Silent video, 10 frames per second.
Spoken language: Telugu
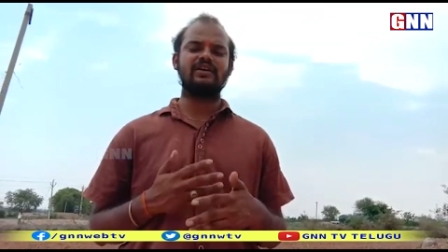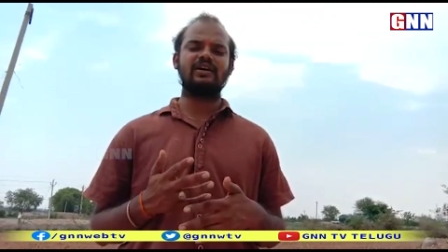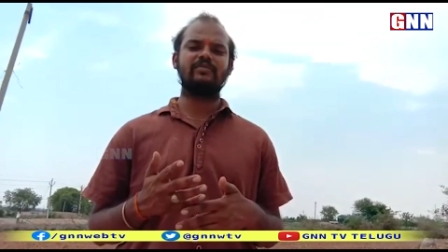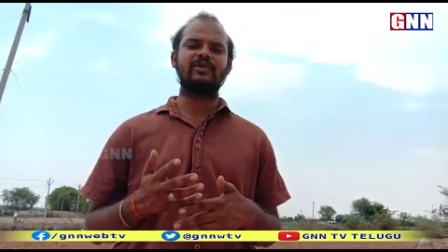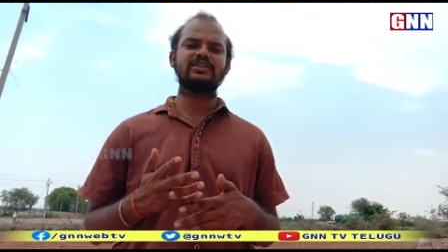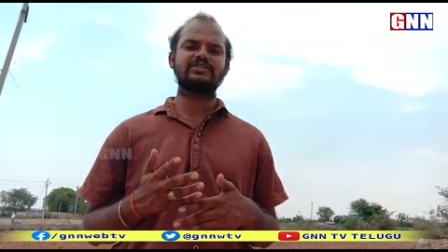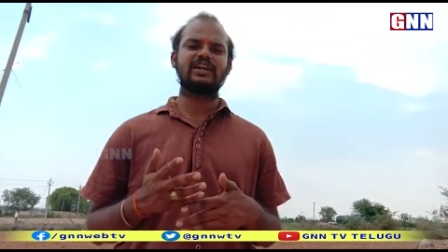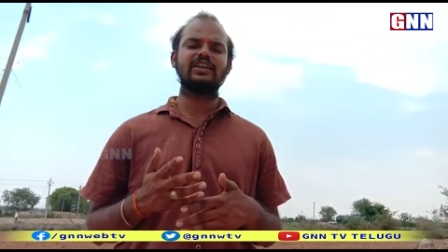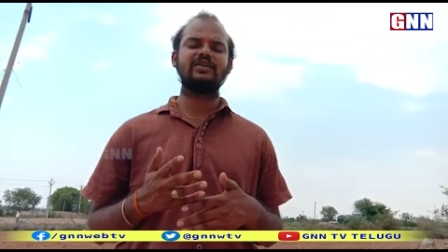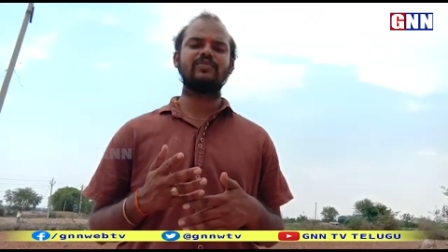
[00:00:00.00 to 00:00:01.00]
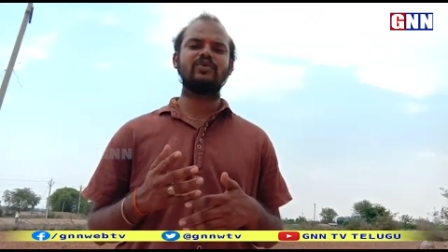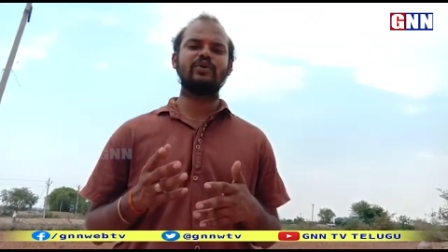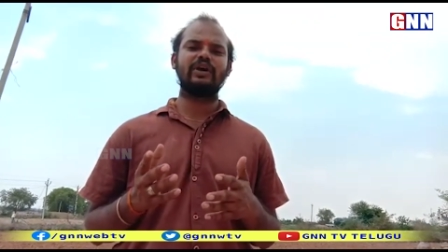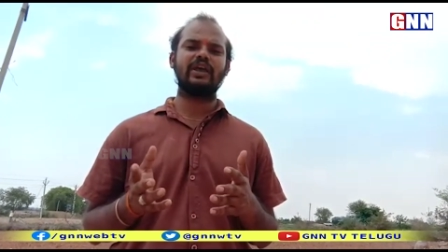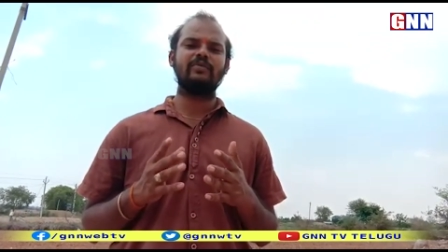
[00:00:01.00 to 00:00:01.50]
ఏమంటారు సడలింపులు
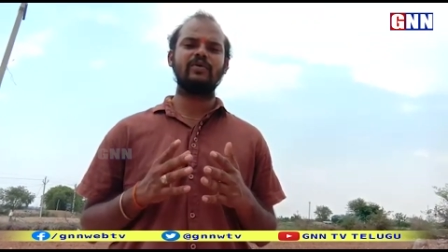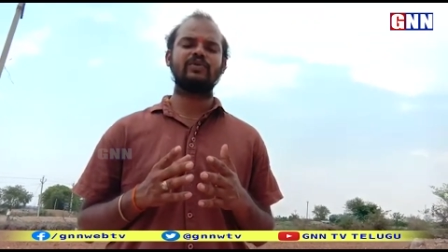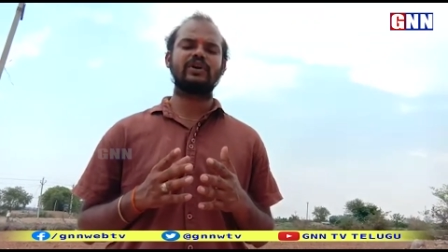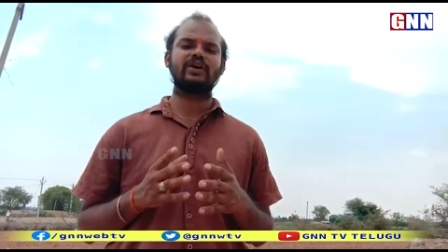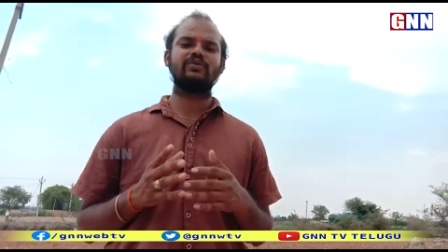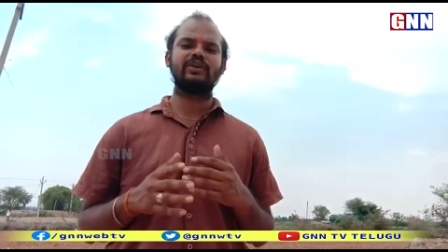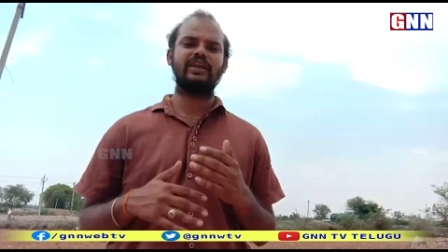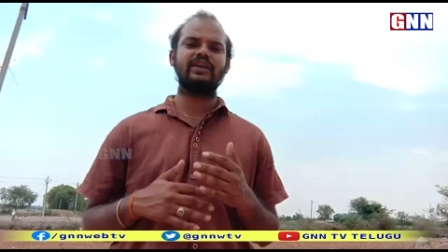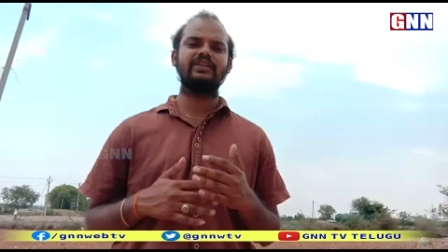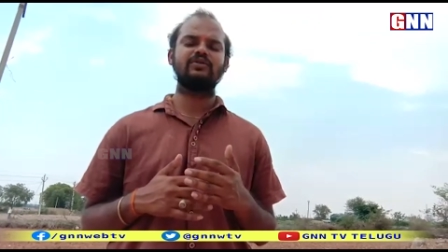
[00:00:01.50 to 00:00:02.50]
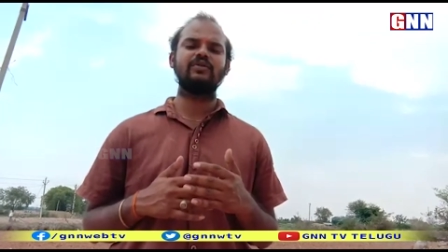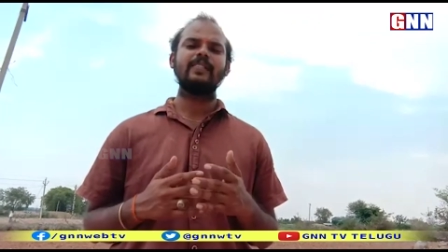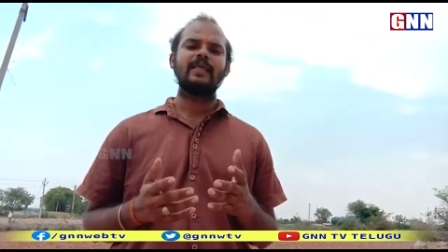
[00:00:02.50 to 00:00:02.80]
ఏమేమి ఉంటాయో ఏందో